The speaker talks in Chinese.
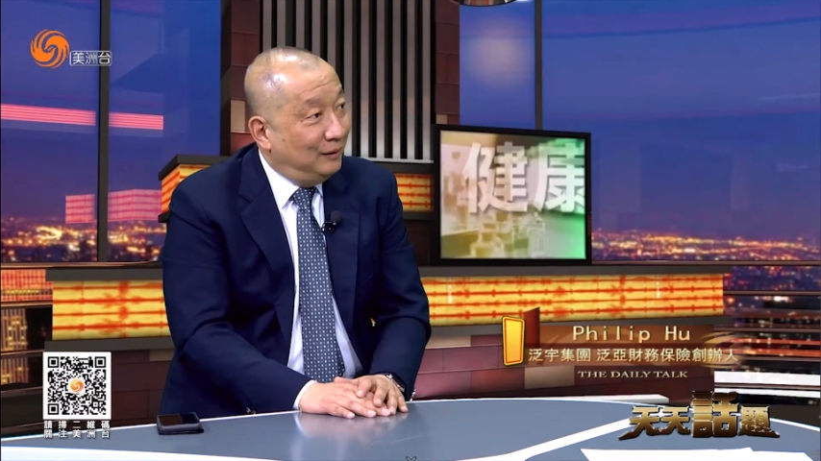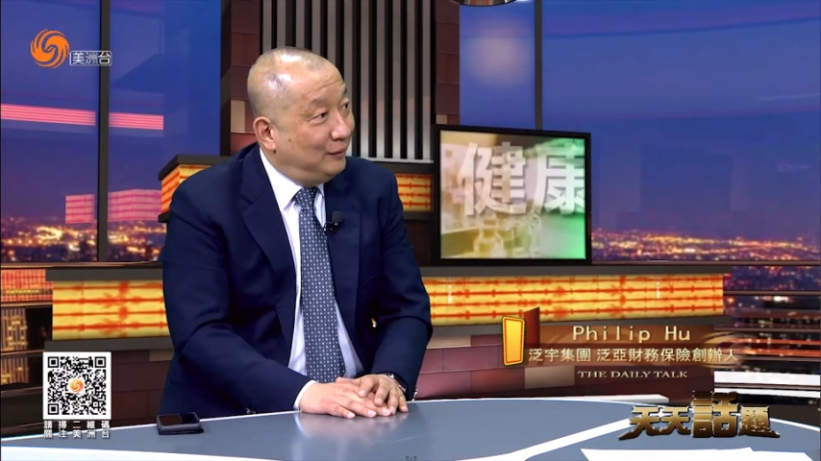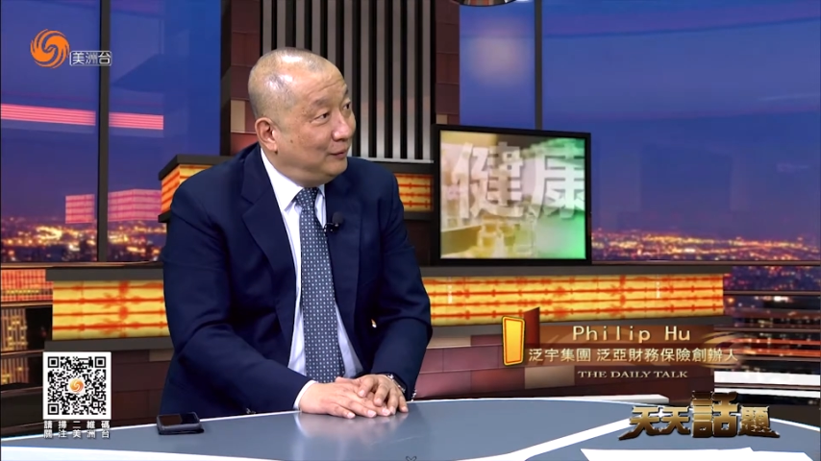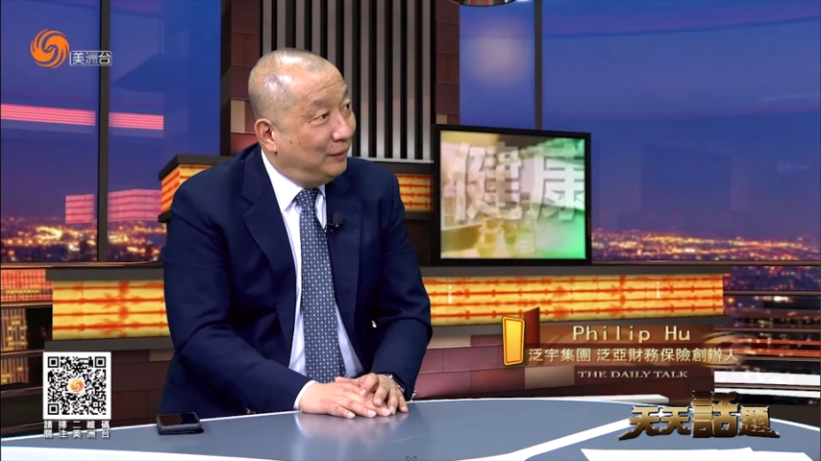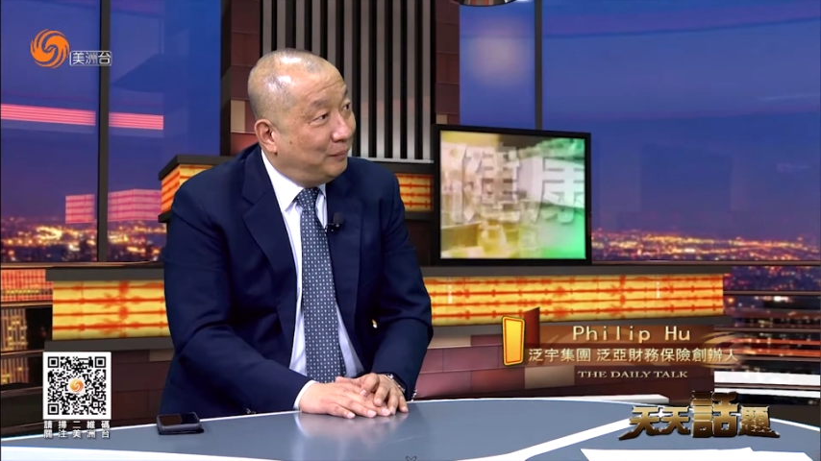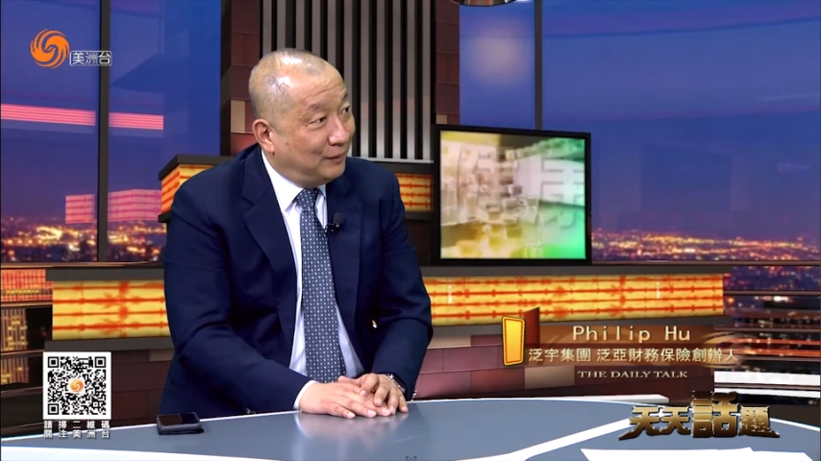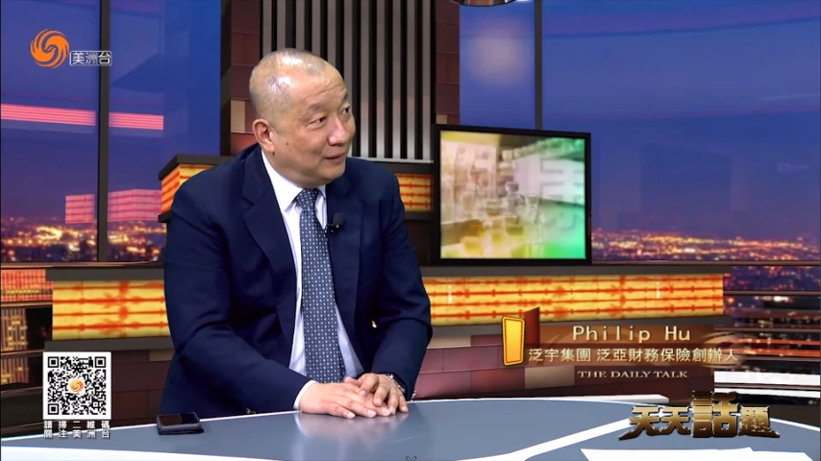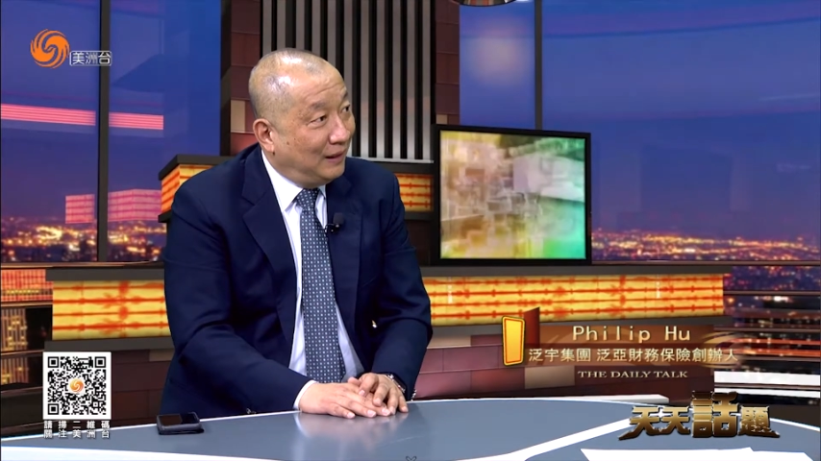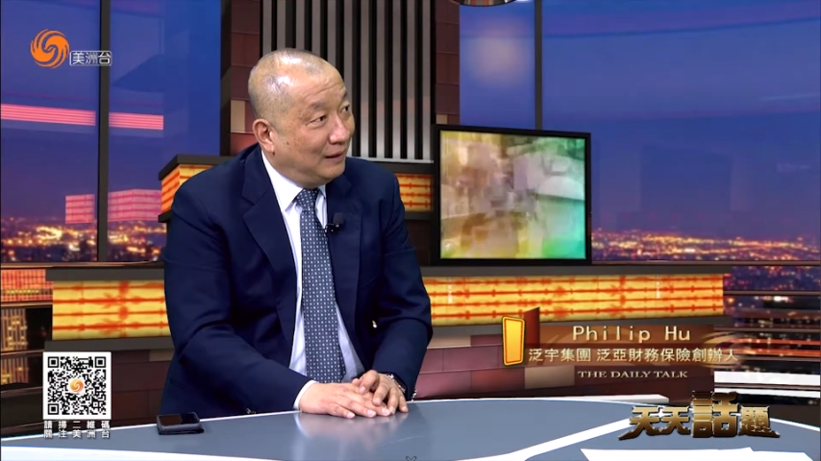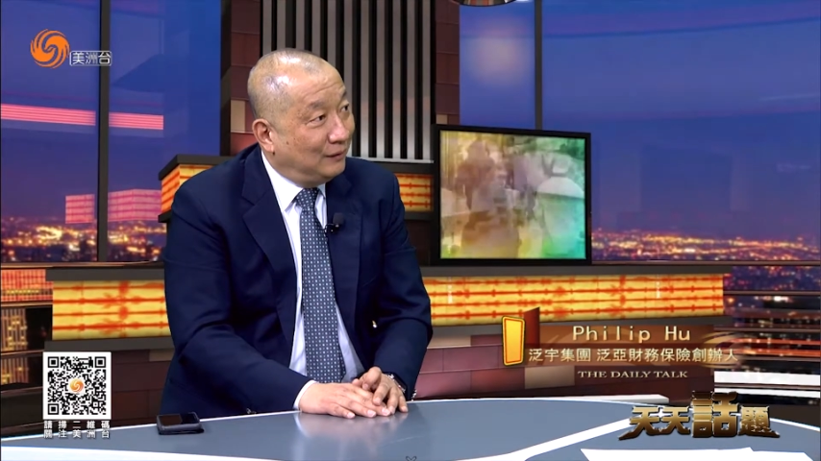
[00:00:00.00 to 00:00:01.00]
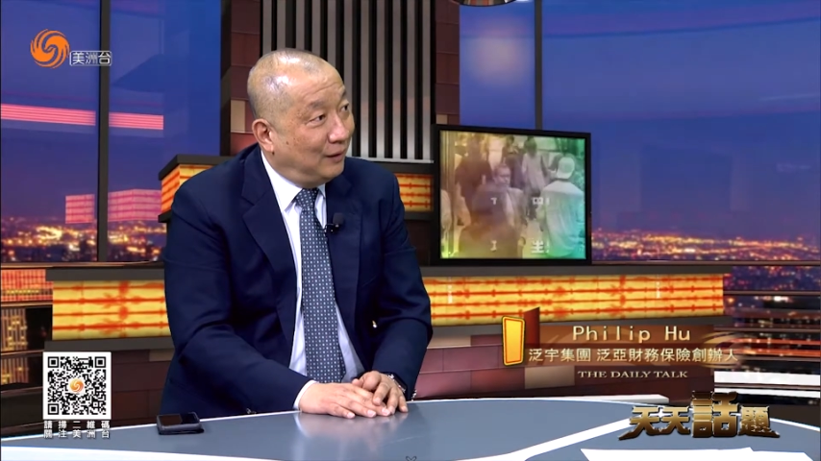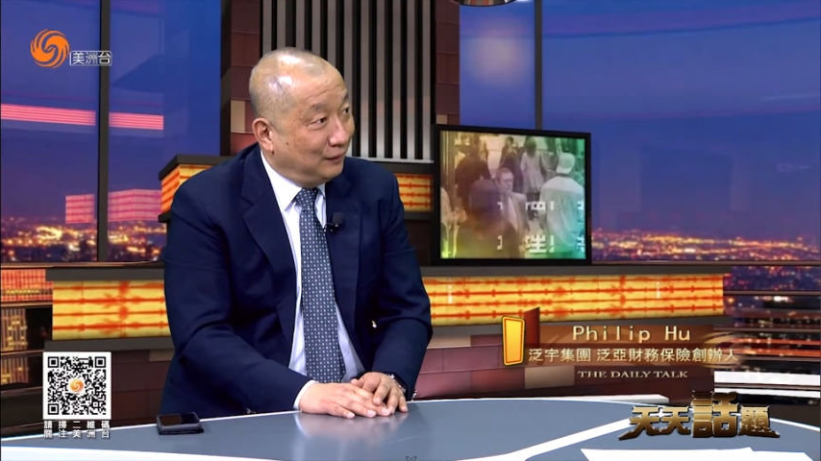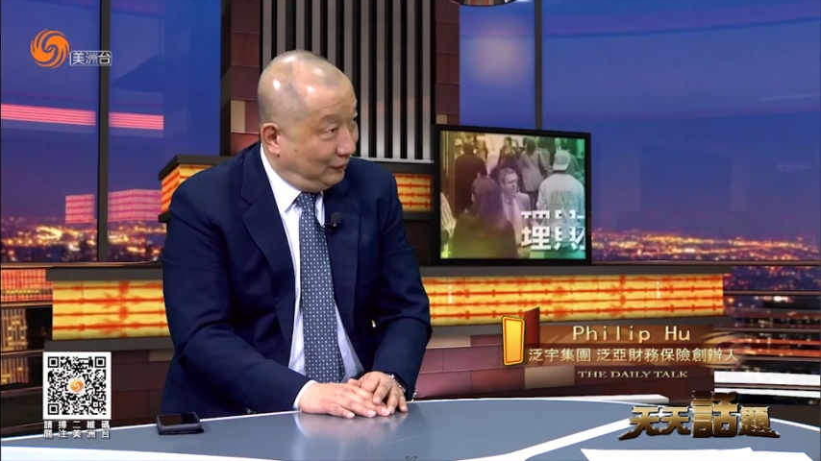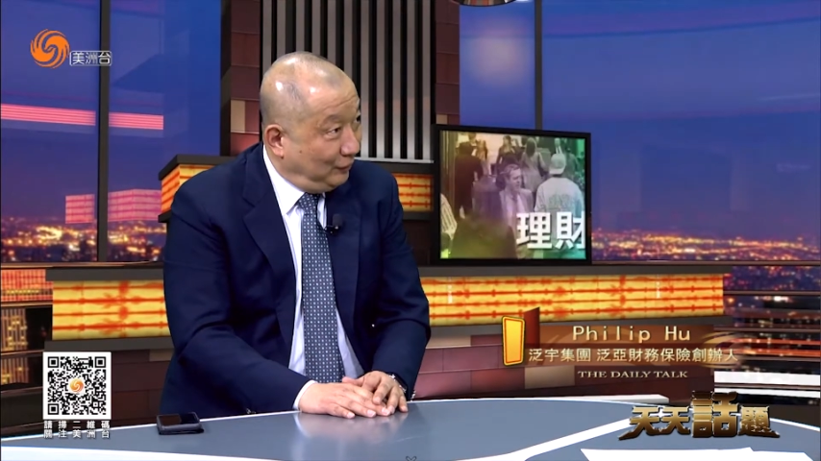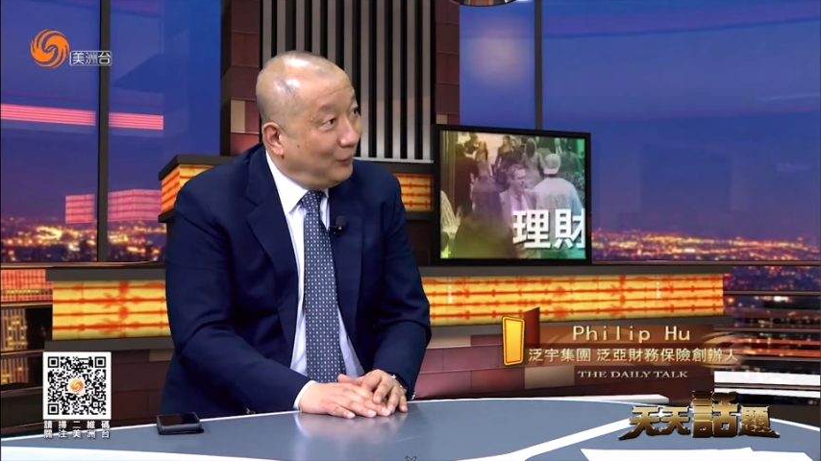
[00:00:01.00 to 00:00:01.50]
需要保证来的好
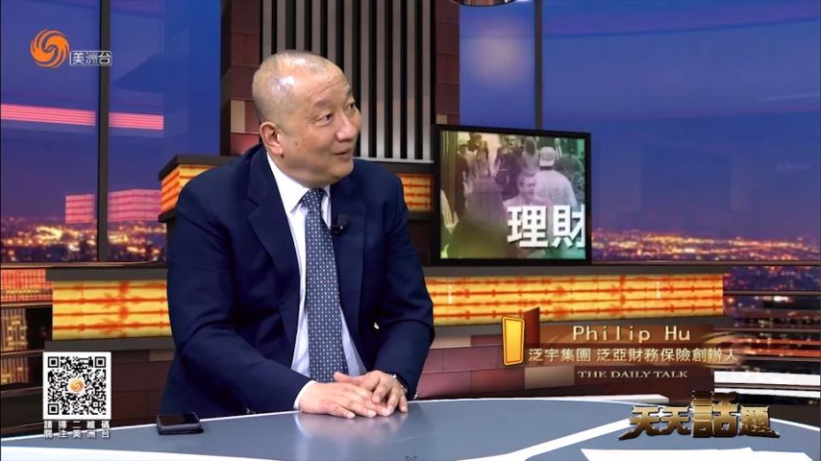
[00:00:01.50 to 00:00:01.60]
得多，